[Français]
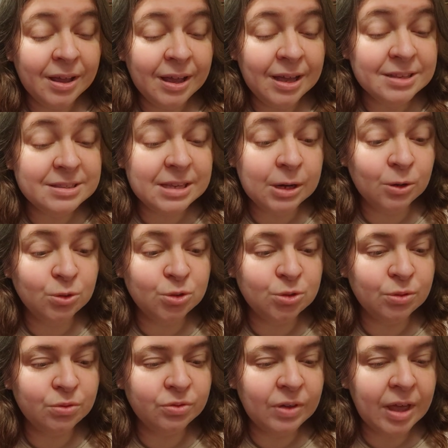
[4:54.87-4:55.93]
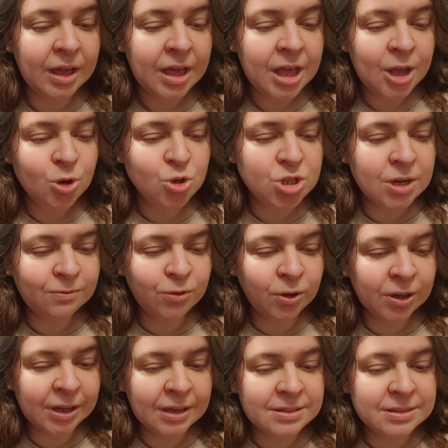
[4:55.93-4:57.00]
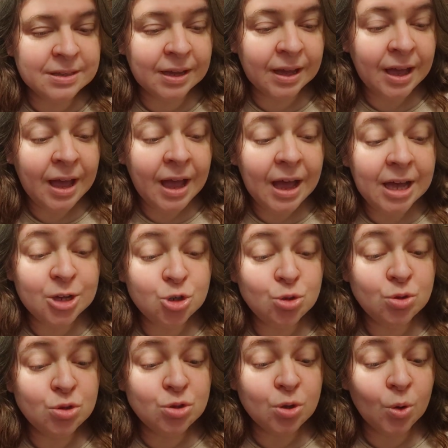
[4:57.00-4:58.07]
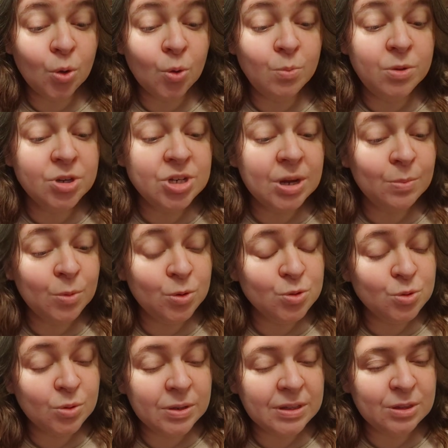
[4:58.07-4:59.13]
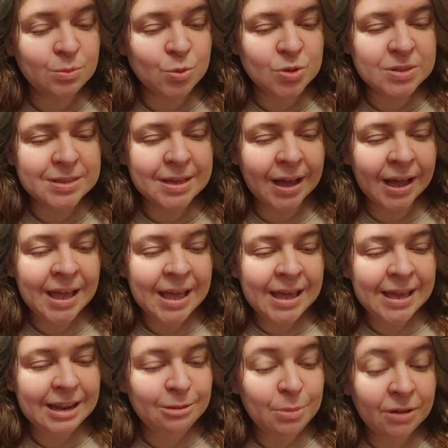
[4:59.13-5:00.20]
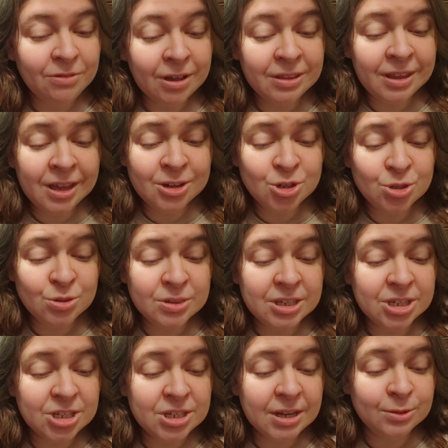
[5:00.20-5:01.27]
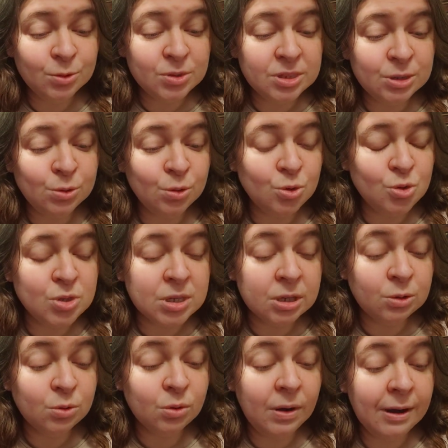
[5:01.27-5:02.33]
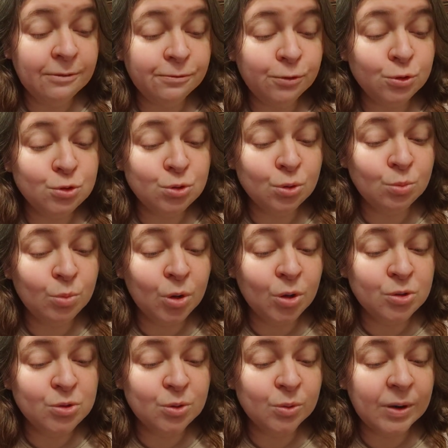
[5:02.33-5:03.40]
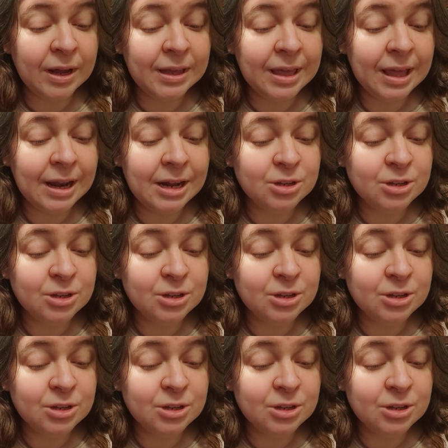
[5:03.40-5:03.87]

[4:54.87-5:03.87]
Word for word: Un silence se fait. Le chef d'orchestre ajuste obligeamment son rythme au sien, et les bavardages se déchaînent aussitôt que circule la fausse rumeur selon laquelle elle